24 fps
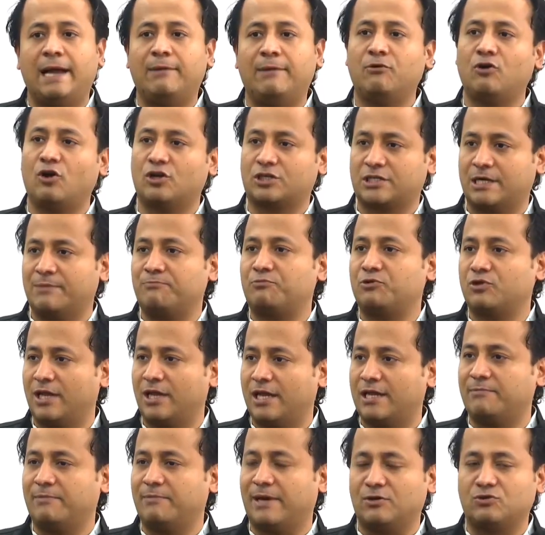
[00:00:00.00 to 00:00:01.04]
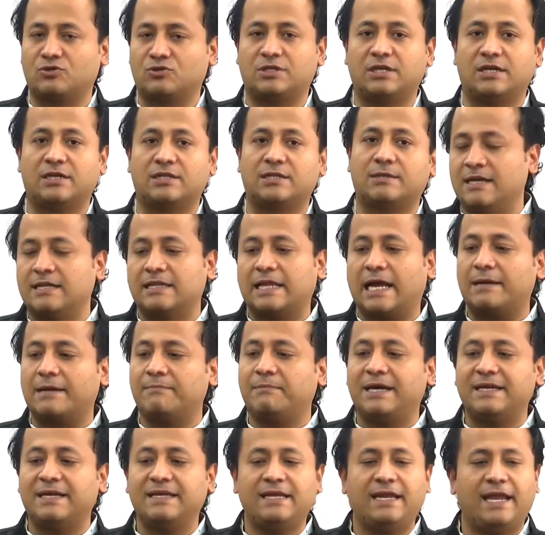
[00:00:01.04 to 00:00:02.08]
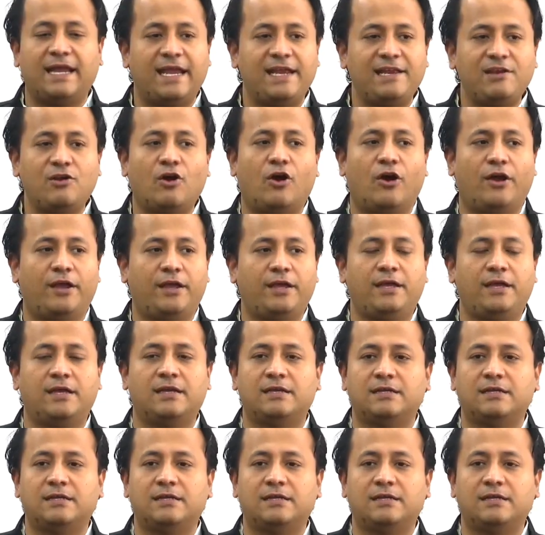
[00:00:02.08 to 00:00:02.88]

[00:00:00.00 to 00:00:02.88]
এবং অসাম্প্রদায়িক মানুষ ছিলেন তার মানে এই নয়